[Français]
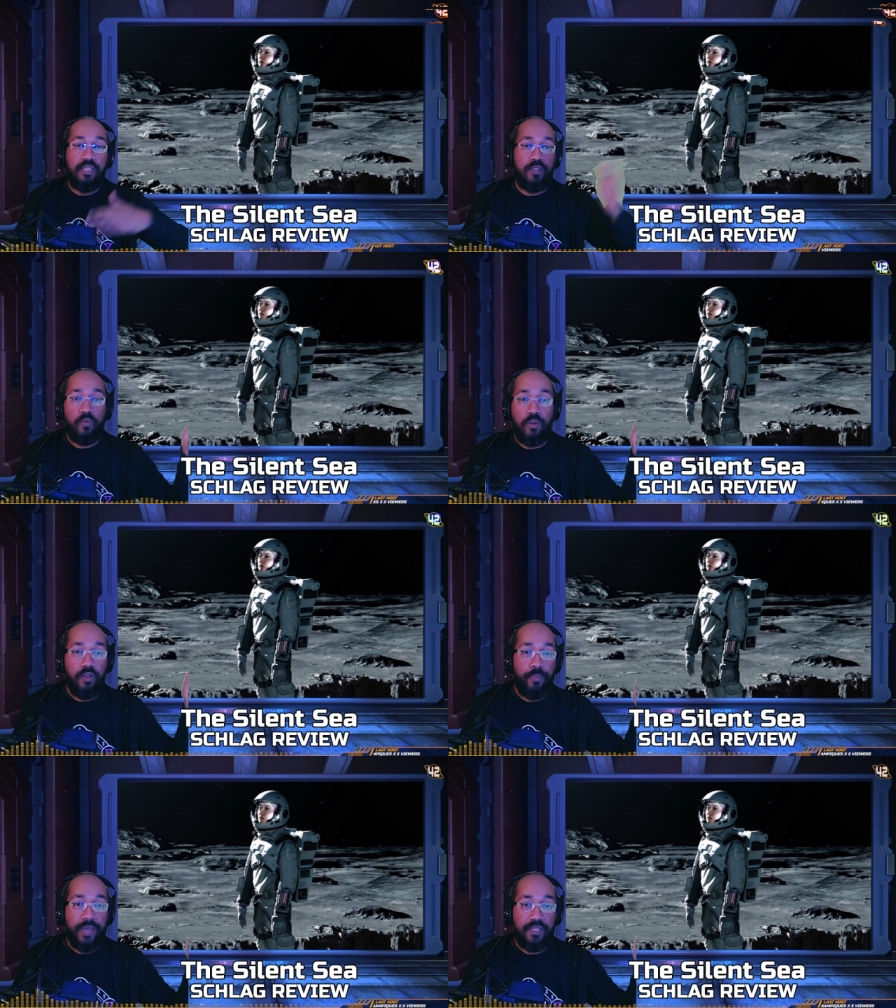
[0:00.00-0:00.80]
les
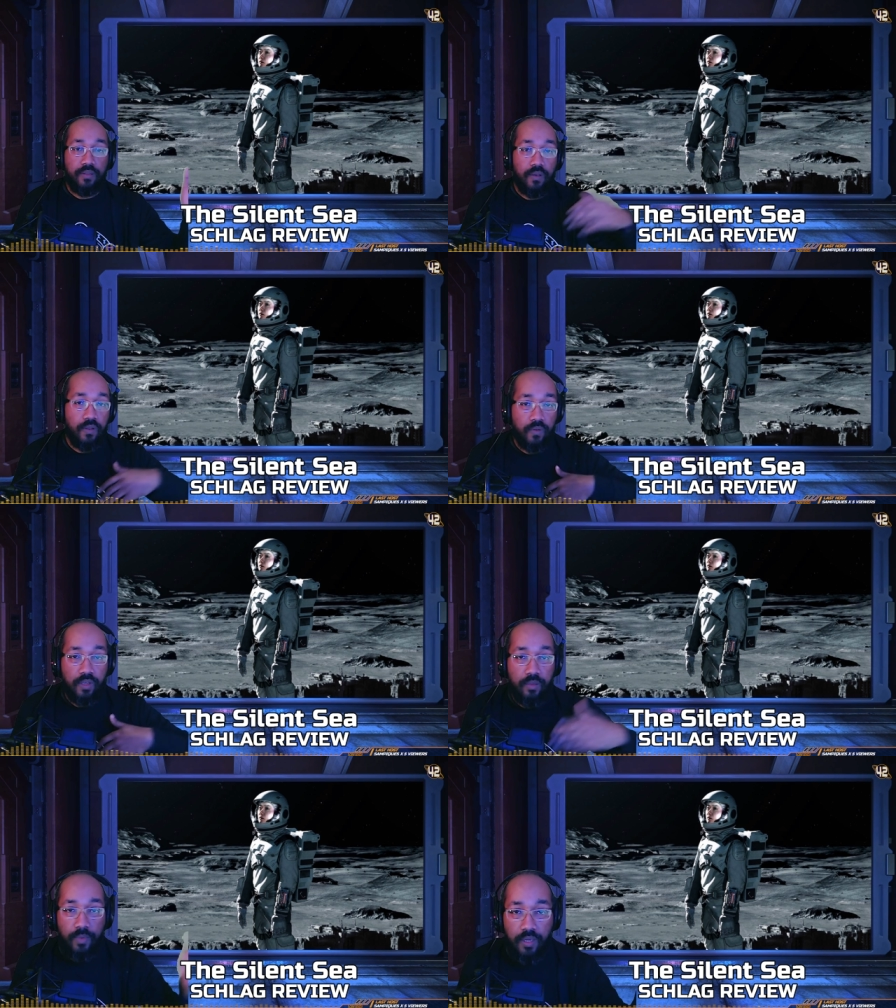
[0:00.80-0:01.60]
saisons passent,
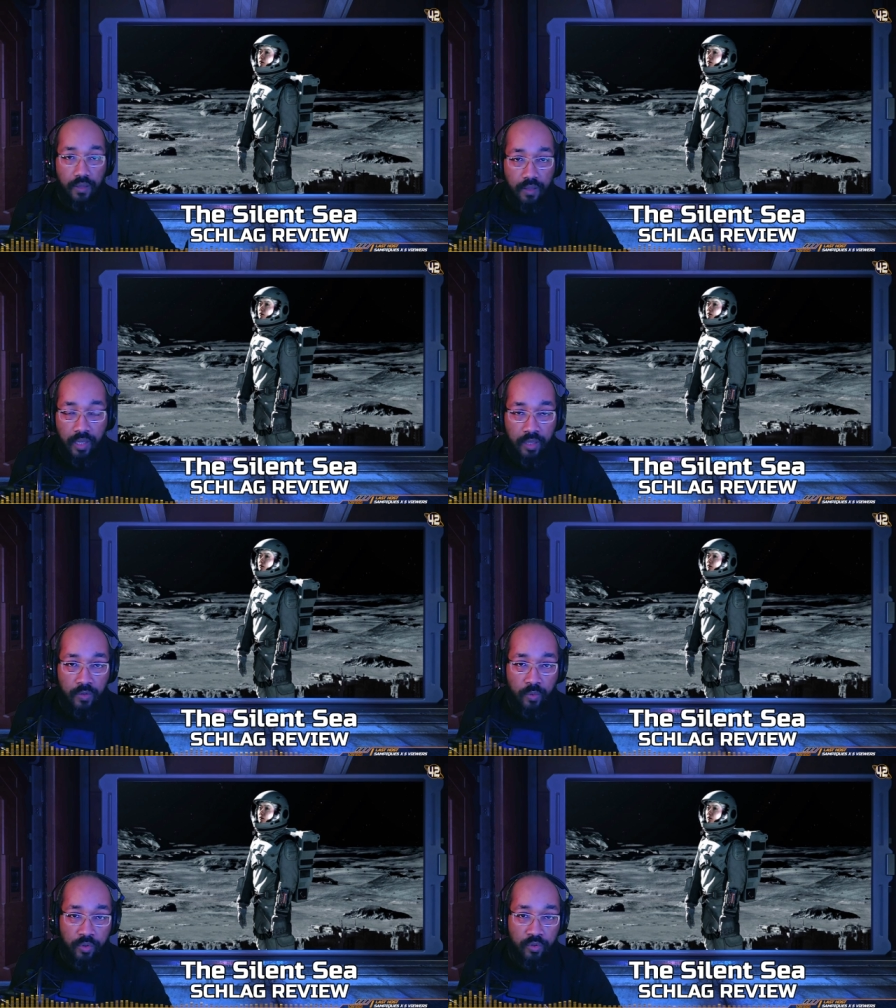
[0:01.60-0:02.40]
entre guillemets,
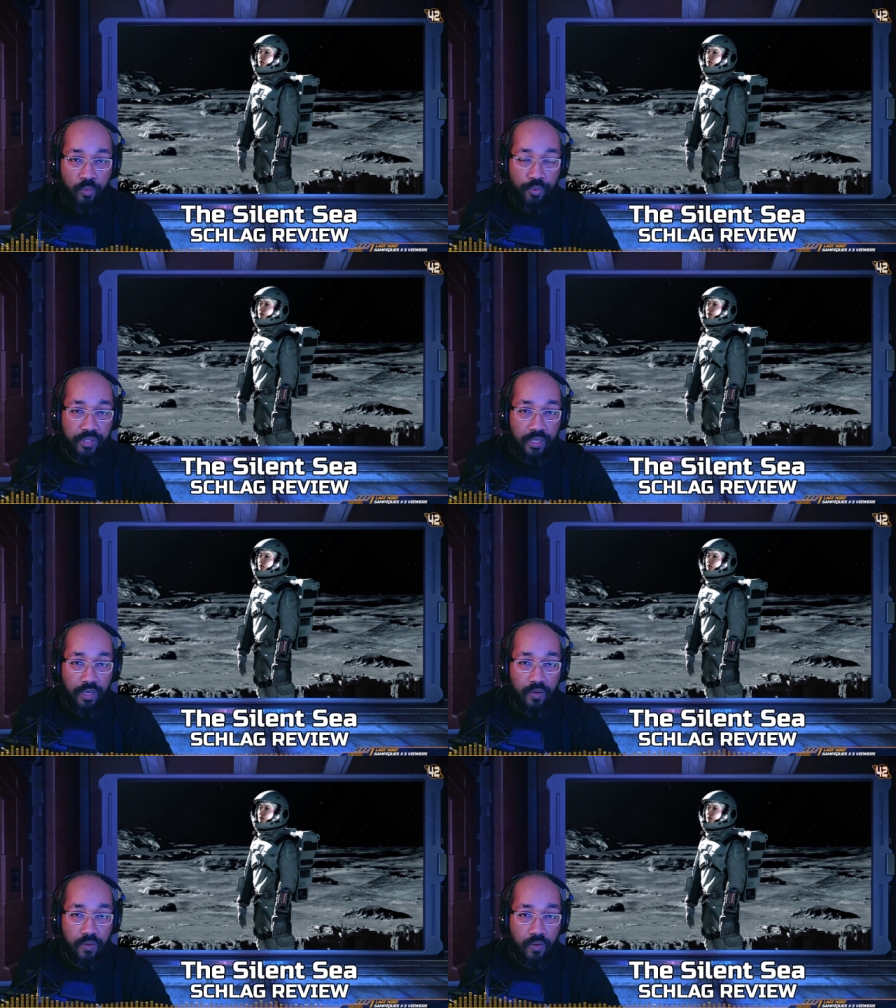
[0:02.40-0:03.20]
sont
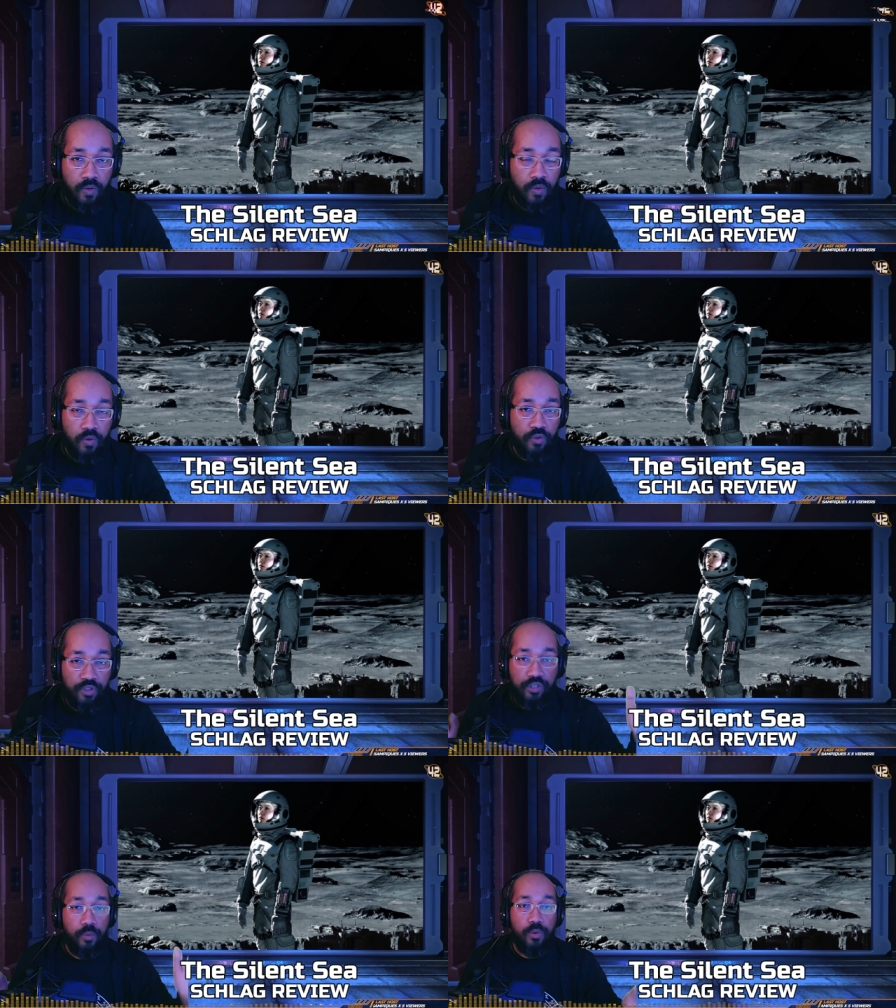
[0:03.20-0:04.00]
postées en,
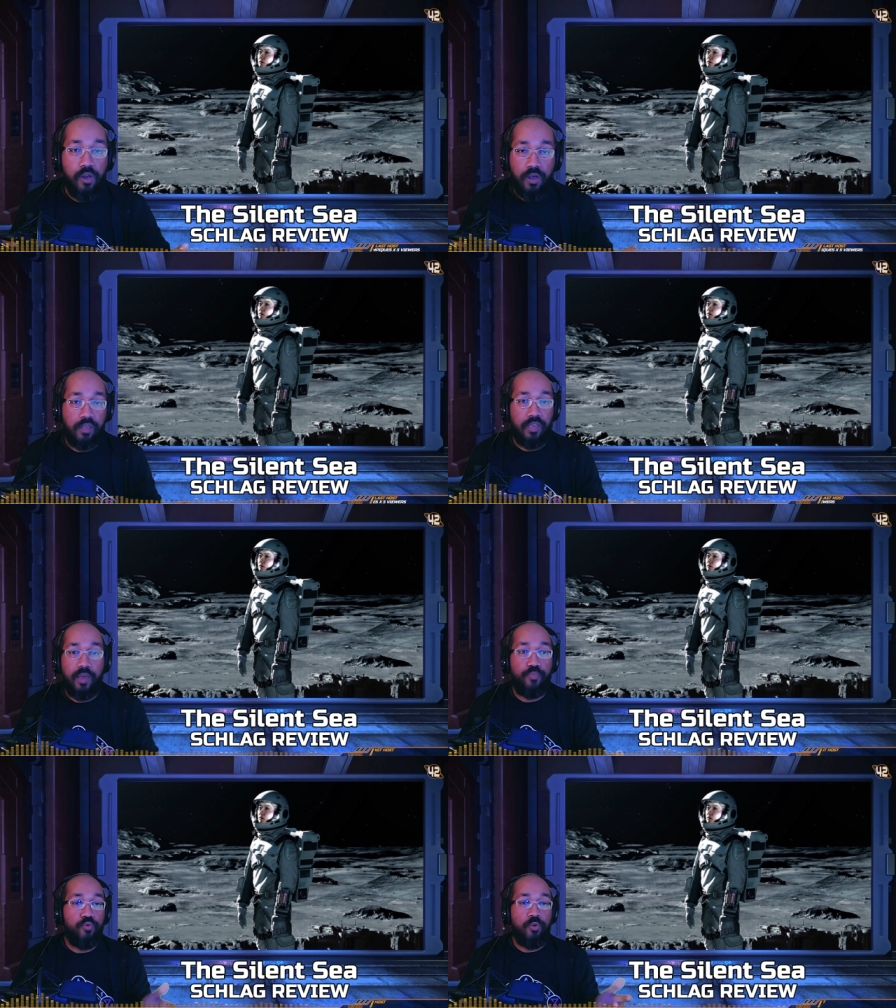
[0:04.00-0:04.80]
un seul bloc.
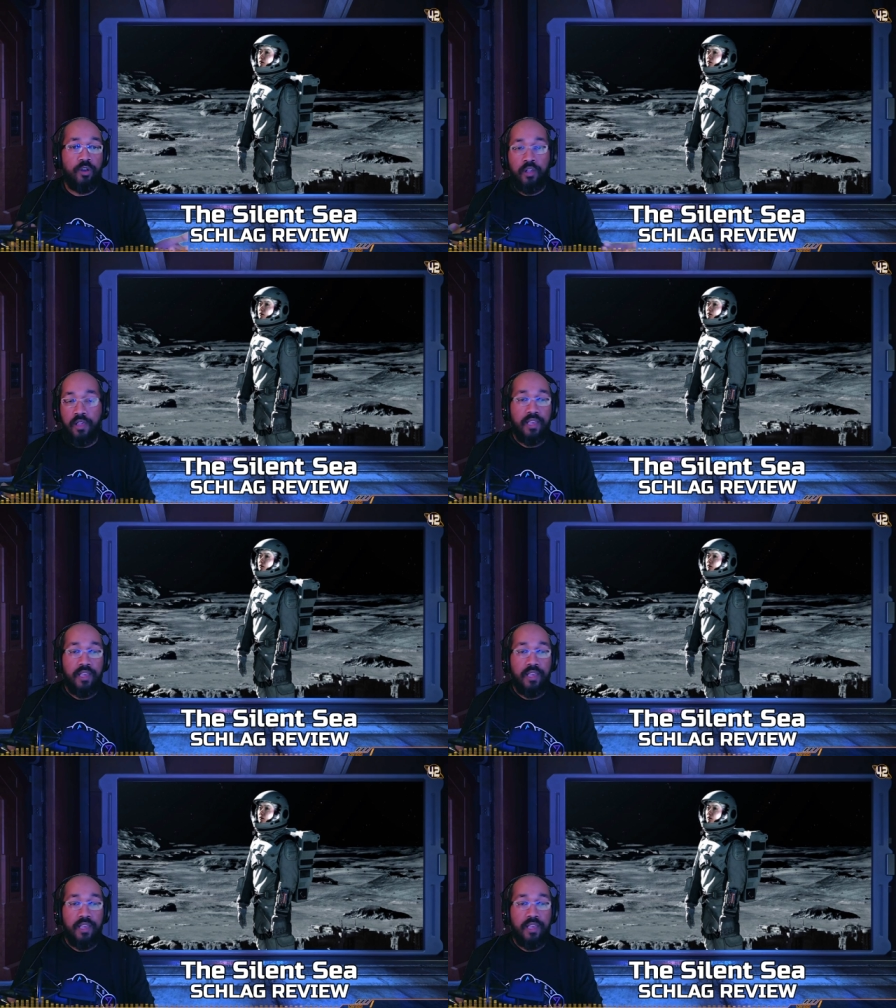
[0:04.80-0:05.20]
Il n'y a plus.